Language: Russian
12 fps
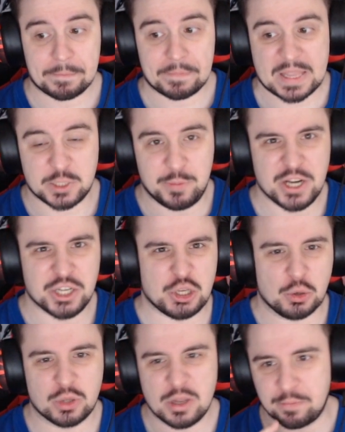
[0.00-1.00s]

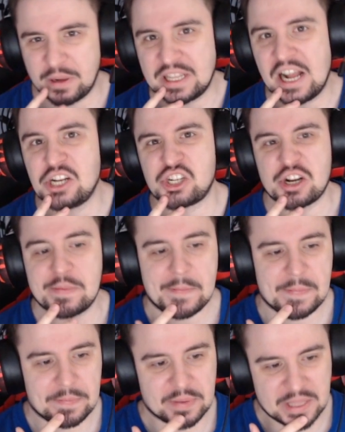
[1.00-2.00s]
Спрячьте ее куда-нибудь подальше.
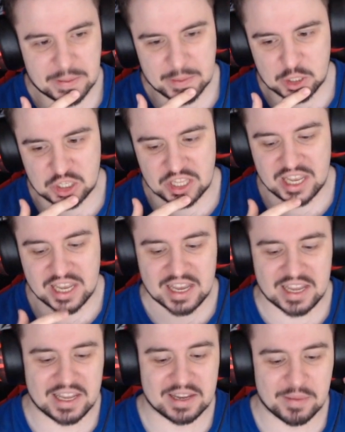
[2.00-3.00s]
Потому
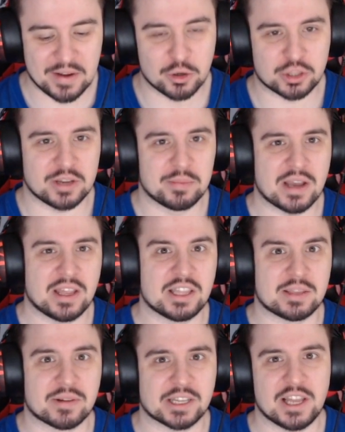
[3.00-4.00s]
что мы вот мы на
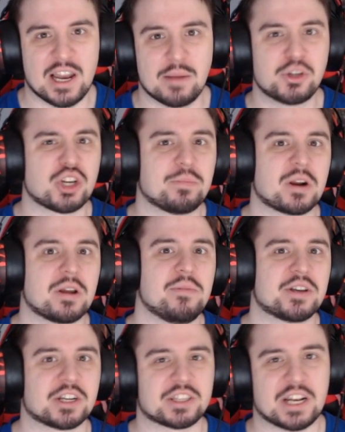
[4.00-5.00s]
этом канале обычно про
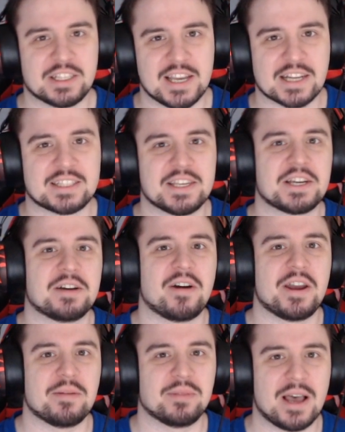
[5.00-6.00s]
микротранзакции
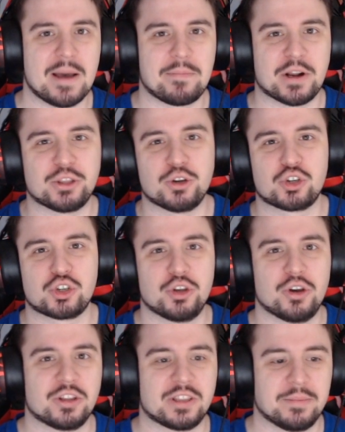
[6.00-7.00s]
говорим, да, про то,
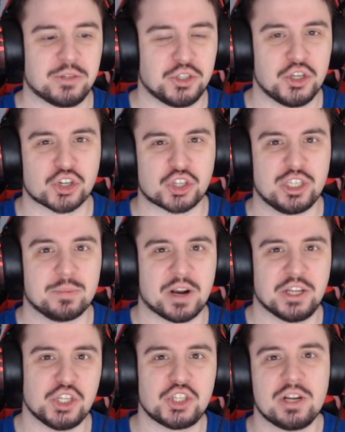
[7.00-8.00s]
что там детишки типа
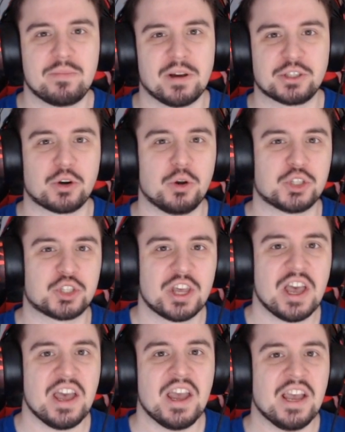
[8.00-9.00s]
родители банкротят.
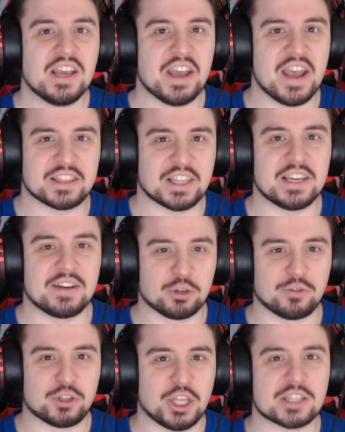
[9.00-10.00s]
Это,
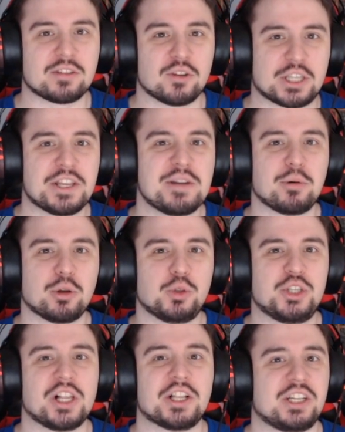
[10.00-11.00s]
вот, вот это вот они
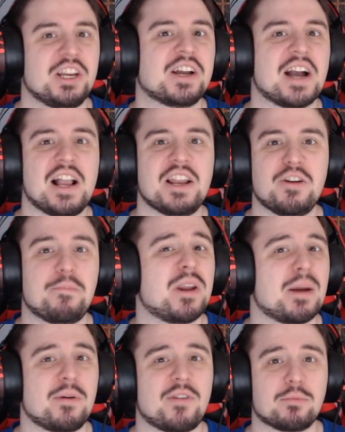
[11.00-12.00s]
будут делать легально и
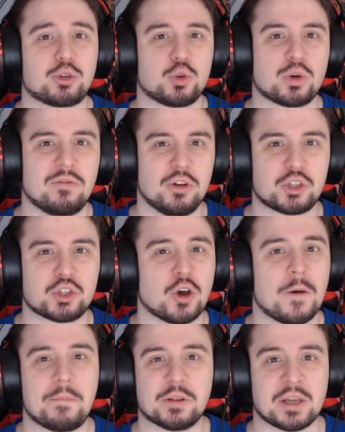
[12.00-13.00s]
прямо вам, сука, в
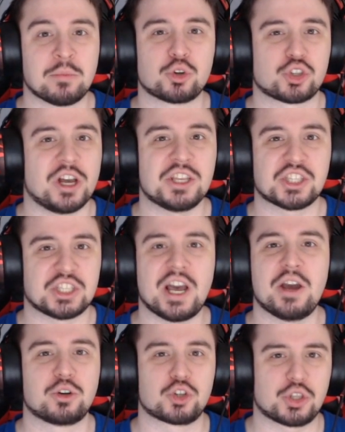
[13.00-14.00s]
лицо. Потому что они
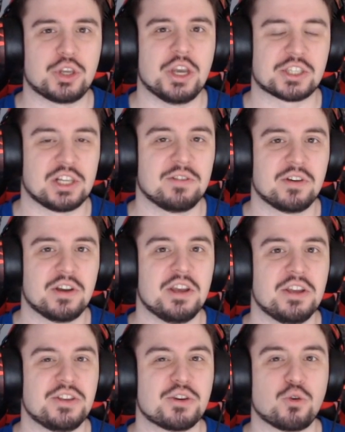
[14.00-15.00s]
знают, что если
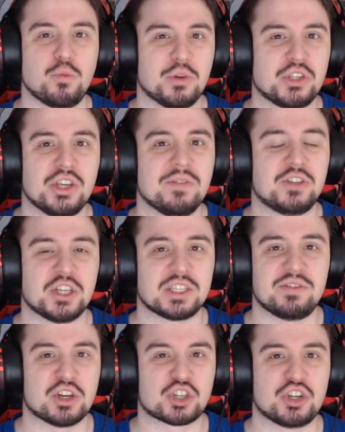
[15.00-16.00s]
вы не купите им все
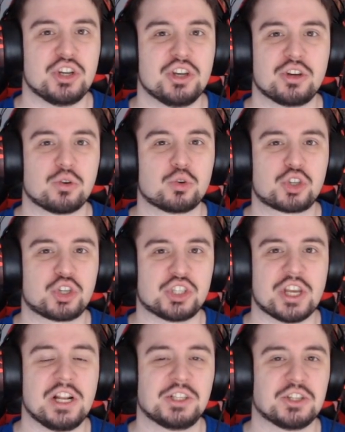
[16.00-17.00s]
свежие игрушки
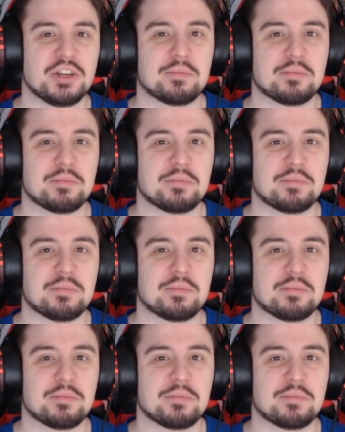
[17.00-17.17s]
с Эльзы и